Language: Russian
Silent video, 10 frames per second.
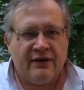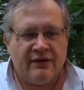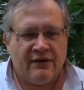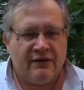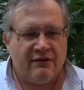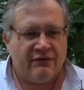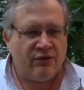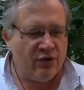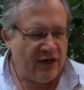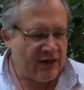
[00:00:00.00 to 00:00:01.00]
Э, в
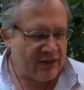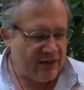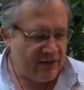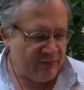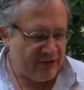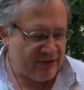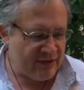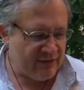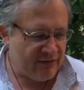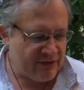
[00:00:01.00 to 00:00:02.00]
кулуарах я
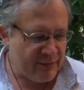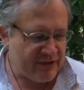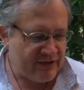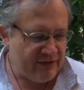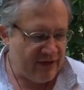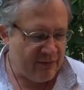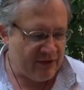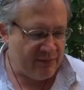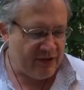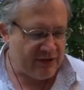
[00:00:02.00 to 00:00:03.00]
беседовал с представителем
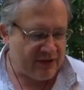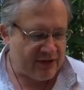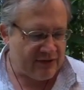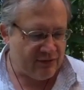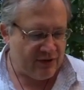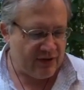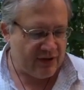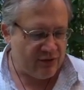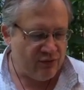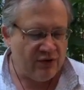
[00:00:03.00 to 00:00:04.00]
администрации вот
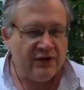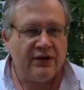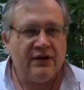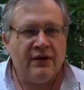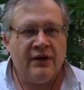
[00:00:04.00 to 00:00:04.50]
некой Дугиной,